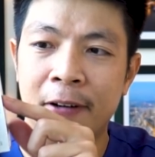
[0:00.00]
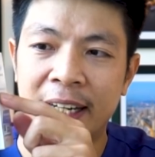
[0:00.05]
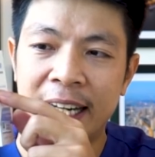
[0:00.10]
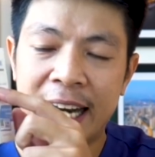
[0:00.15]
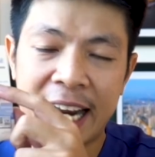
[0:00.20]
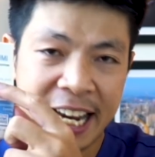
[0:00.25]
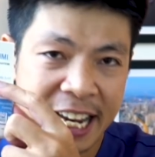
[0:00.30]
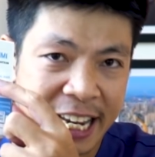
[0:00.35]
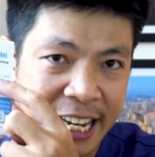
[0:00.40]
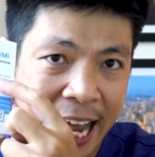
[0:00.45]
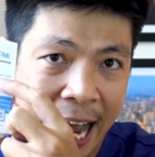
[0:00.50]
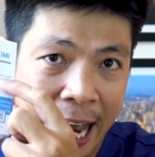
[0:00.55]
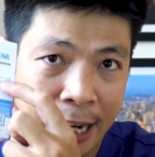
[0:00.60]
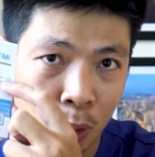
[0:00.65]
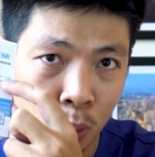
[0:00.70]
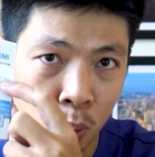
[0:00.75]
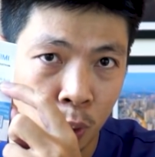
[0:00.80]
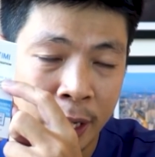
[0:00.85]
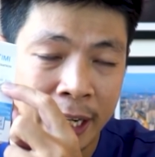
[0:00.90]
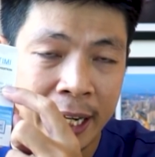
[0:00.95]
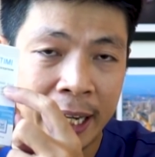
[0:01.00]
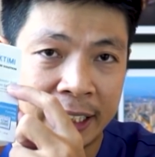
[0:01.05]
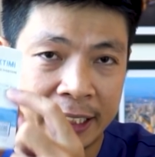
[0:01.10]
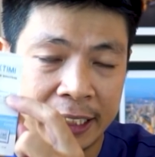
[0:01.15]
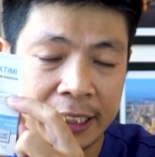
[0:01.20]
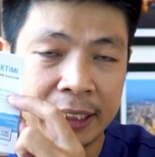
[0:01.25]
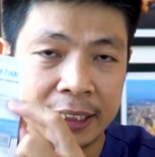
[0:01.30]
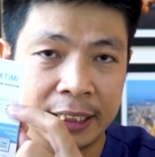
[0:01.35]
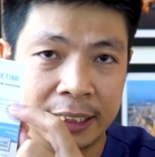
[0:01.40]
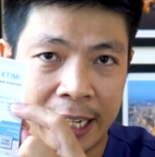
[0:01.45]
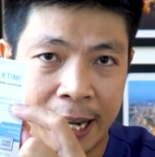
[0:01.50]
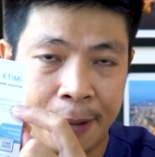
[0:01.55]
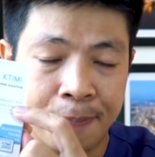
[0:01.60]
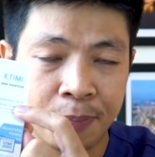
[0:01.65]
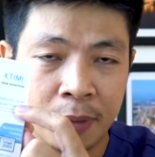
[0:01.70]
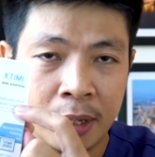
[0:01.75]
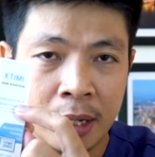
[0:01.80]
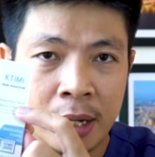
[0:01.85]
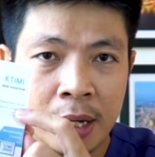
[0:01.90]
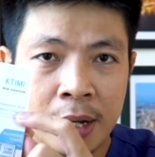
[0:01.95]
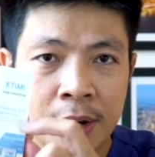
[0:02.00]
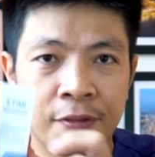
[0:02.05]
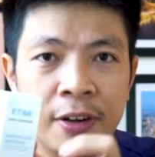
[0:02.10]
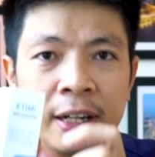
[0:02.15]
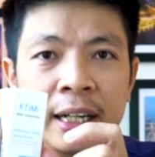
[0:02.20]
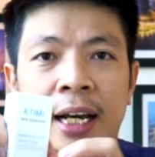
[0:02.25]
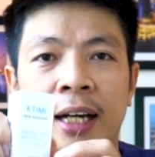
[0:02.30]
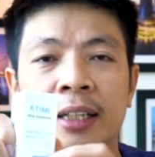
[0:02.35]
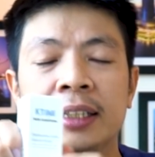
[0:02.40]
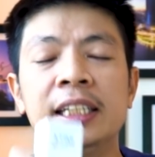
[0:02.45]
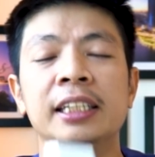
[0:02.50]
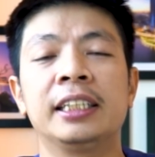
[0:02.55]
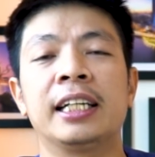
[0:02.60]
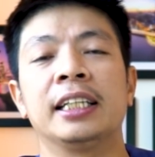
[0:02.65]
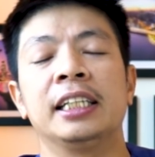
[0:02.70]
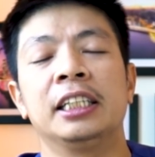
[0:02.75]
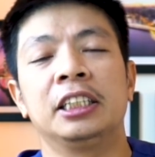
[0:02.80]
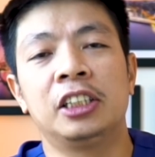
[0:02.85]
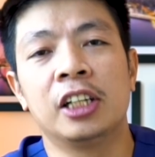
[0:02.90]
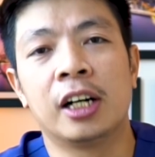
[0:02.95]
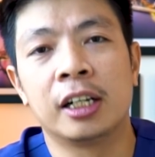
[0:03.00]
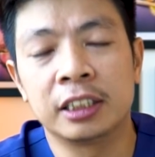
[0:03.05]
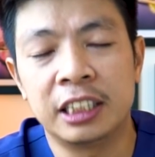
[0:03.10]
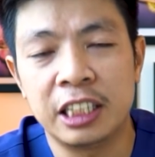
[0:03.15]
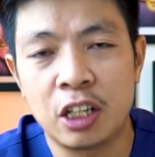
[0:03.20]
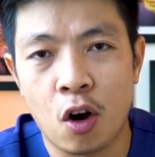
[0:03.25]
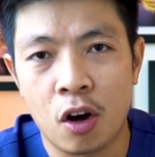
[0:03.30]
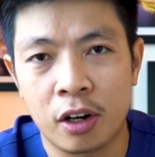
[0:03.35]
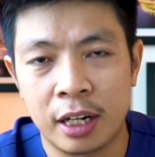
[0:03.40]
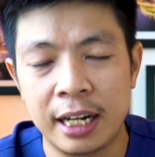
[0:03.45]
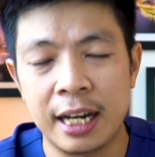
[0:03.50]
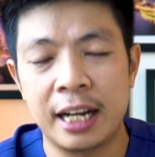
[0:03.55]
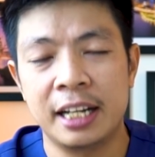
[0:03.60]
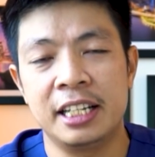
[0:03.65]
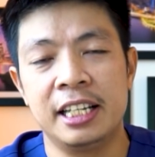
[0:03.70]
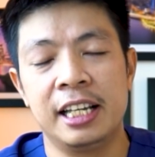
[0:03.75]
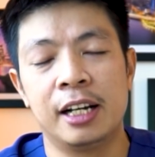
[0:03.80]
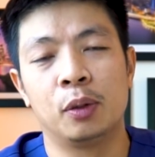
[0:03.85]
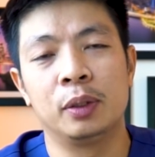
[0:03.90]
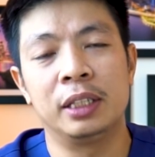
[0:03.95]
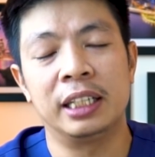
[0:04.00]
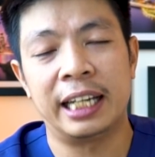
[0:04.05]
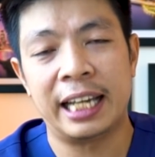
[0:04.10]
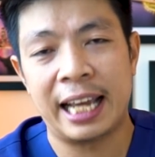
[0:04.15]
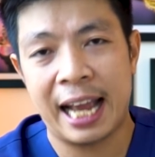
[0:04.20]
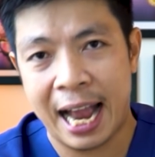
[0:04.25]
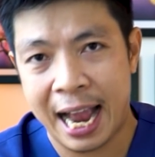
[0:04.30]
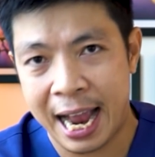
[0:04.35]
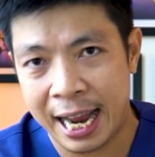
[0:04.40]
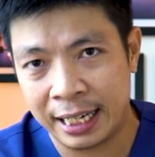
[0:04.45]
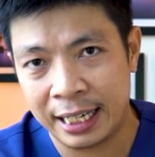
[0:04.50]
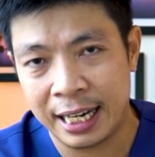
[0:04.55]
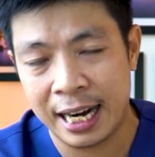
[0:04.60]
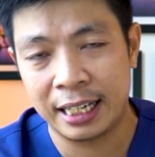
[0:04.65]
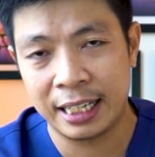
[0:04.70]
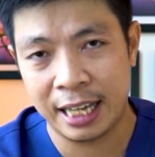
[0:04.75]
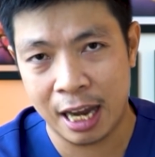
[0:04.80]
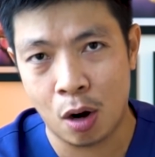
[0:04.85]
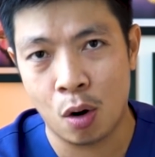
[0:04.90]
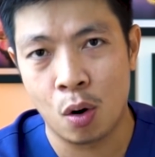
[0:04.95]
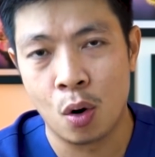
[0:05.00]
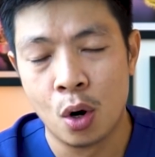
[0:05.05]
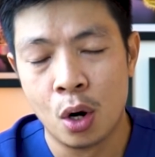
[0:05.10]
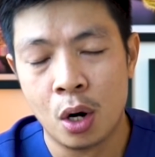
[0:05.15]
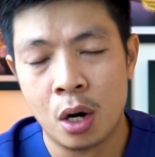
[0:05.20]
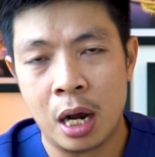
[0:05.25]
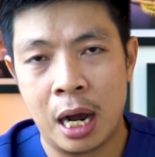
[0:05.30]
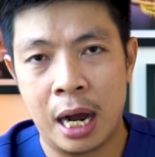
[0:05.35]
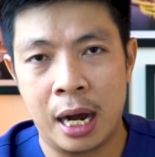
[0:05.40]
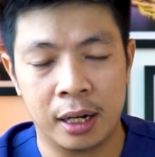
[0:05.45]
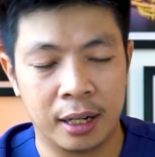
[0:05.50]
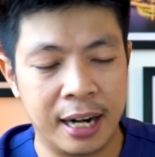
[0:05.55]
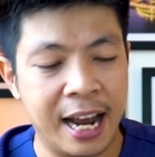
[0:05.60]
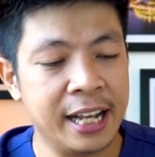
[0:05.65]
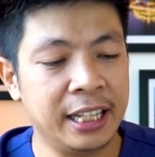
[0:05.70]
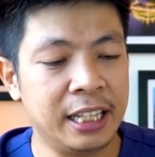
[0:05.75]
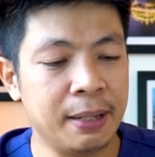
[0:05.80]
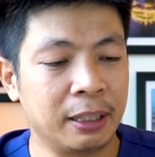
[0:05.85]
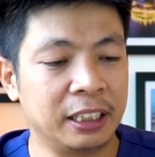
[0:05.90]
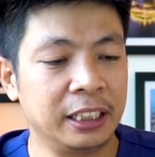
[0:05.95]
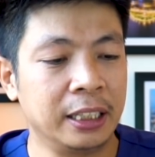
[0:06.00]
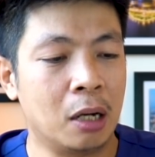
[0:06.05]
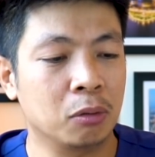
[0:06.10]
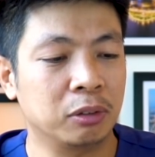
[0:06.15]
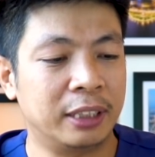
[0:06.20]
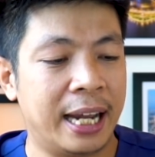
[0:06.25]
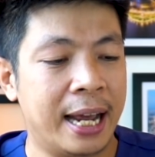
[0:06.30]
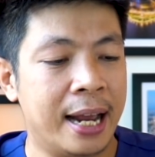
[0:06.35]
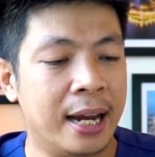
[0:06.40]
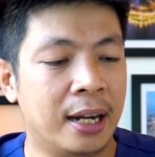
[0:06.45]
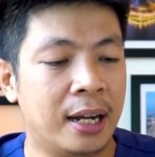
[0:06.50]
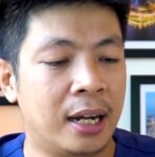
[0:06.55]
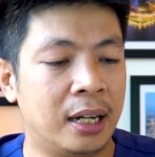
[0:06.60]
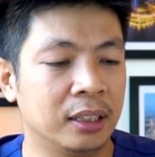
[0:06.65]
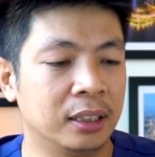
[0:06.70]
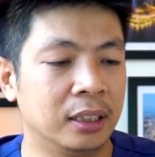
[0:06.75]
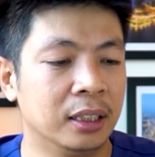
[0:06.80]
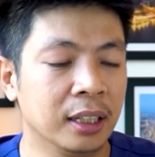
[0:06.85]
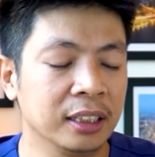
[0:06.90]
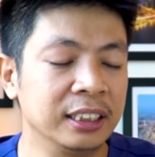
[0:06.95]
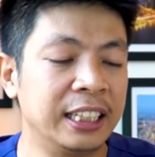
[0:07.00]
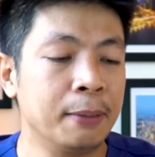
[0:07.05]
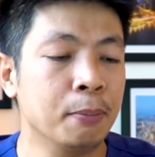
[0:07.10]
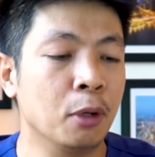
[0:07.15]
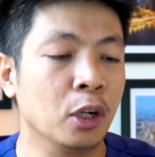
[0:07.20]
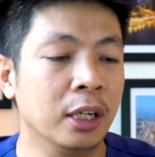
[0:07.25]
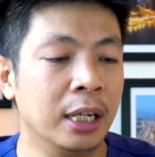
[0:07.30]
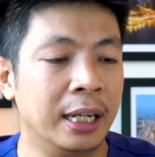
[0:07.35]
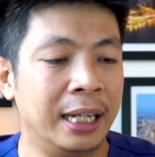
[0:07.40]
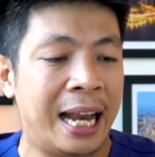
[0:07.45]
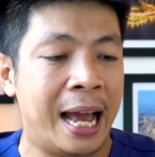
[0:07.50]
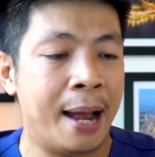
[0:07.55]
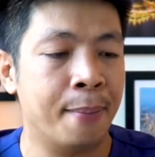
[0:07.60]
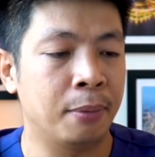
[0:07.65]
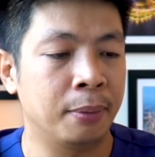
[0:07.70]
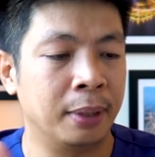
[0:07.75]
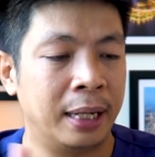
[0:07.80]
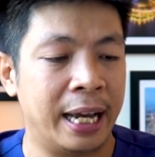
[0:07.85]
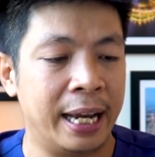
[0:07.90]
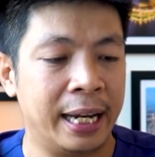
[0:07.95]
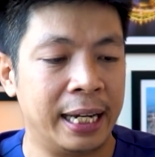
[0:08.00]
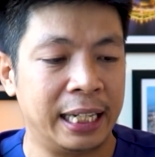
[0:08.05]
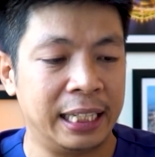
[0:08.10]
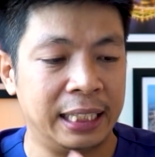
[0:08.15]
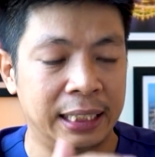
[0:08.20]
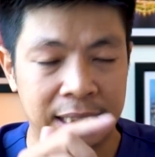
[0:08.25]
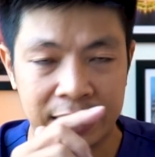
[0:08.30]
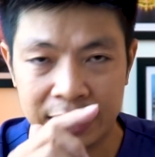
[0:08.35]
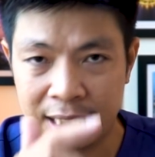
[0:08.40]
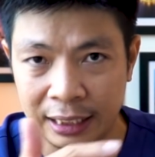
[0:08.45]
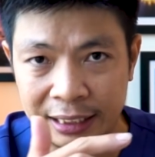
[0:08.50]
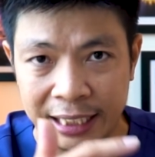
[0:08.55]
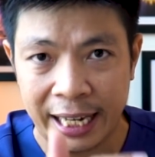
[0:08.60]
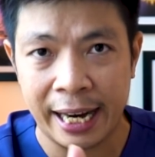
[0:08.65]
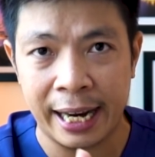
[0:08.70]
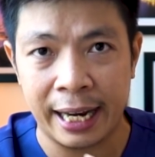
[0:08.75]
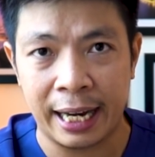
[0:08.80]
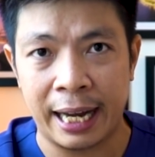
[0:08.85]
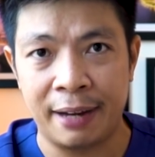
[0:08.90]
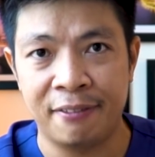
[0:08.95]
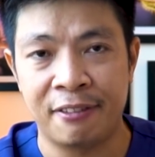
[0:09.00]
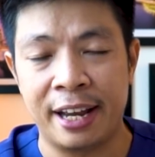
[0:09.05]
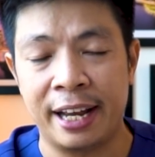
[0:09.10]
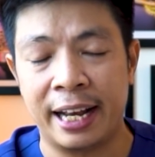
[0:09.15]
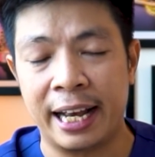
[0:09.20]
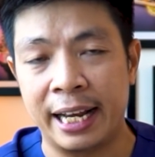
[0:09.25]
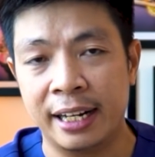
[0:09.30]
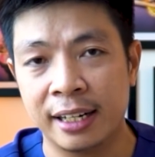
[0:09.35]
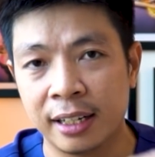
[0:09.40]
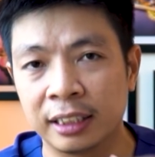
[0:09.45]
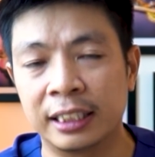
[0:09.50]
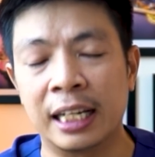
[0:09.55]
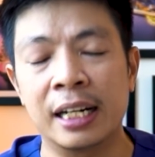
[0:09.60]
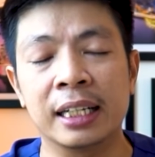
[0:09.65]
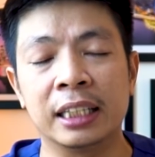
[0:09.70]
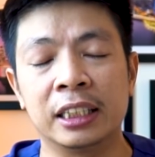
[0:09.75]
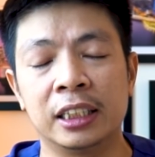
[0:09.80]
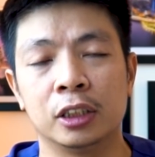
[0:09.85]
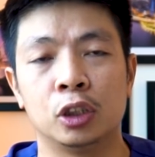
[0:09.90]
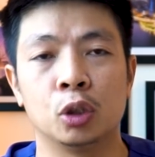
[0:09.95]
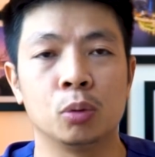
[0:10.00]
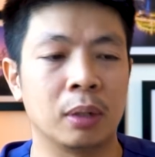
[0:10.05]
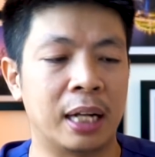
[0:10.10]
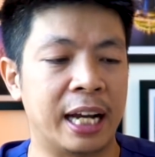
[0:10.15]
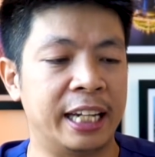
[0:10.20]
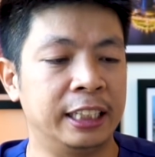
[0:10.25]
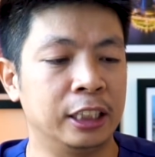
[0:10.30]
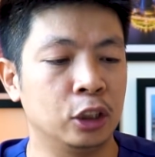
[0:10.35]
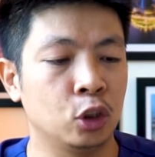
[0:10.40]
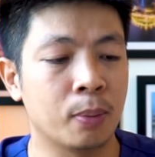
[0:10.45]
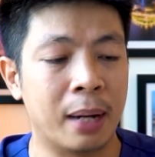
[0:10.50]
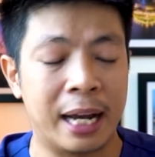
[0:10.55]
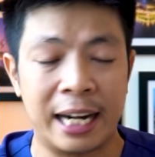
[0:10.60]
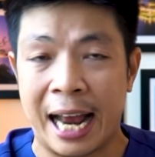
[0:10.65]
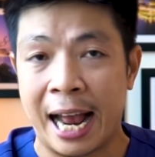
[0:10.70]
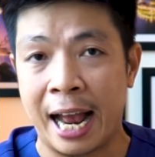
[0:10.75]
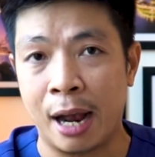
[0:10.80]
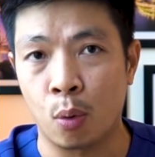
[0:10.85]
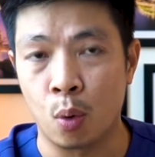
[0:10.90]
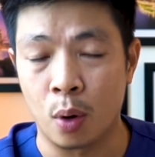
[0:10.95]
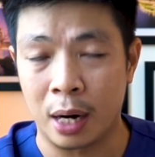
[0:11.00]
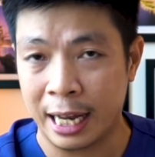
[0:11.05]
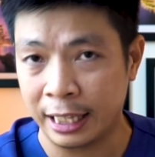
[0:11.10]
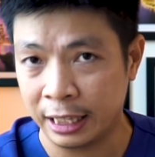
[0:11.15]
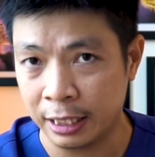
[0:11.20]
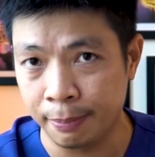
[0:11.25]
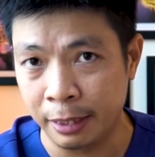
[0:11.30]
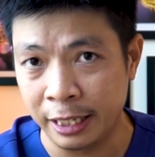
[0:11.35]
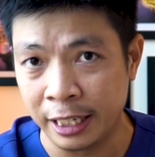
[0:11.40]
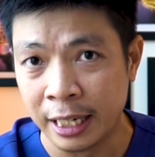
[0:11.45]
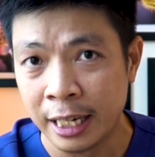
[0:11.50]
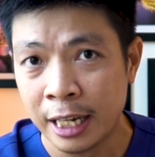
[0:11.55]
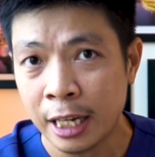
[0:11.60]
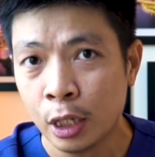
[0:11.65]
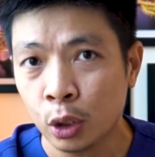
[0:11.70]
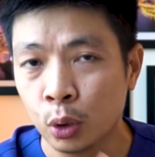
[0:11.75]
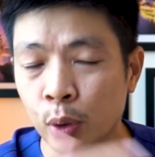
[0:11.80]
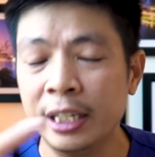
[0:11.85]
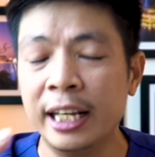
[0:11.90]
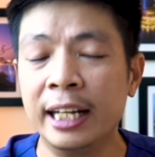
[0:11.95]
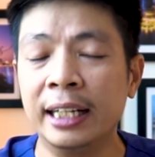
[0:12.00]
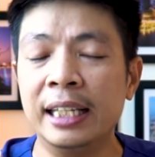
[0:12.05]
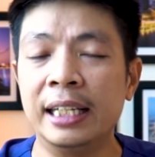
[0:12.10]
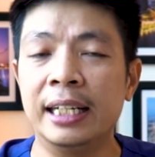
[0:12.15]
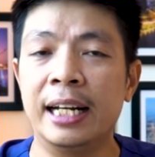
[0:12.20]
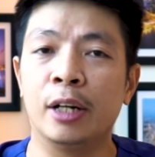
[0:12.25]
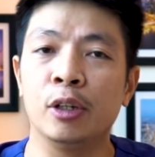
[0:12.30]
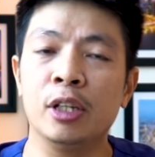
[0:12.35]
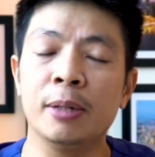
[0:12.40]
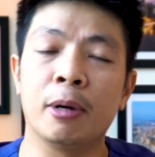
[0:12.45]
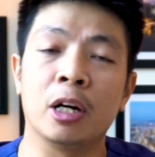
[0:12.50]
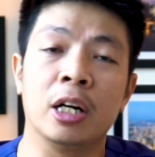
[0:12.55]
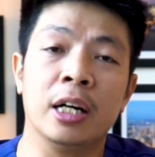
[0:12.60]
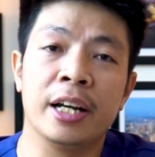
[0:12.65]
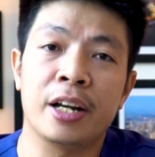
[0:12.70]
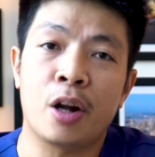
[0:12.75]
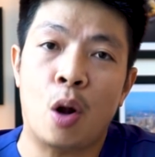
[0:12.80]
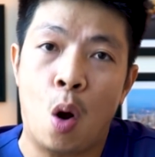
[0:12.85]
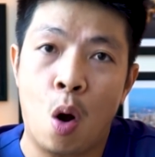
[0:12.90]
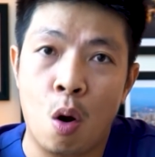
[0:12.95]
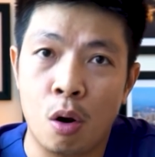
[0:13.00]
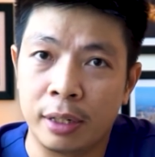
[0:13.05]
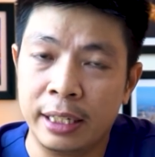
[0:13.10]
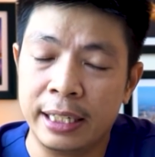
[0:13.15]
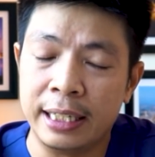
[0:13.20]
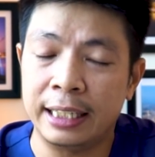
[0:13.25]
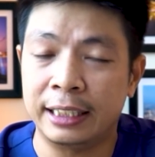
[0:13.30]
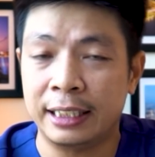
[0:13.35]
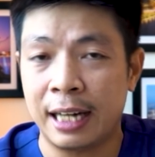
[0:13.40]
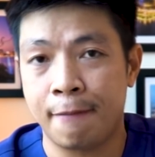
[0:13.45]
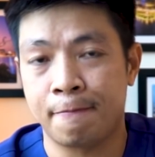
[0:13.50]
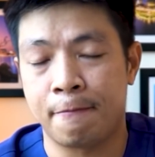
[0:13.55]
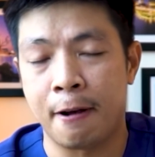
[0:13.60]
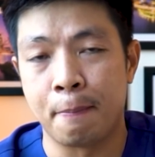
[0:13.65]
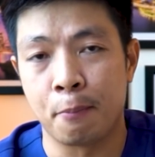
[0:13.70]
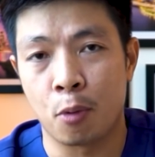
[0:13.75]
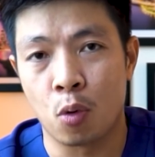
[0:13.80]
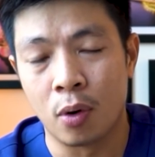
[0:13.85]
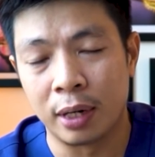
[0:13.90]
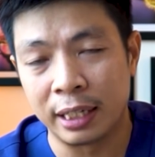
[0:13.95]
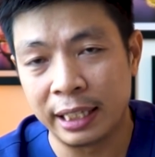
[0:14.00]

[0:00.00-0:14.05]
phần là hyaluronic acid như thế này. Phần lớn thì trên thị trường thì có rất là nhiều những cái hãng khác nhau. Ở đây thì bác sĩ Ngọc sẽ là hướng dẫn mọi người làm một cái chia sẻ về cái hướng dẫn cái sử dụng cái serum HA của Katimi. Tuy nhiên thì nếu như mọi người có những cái sản phẩm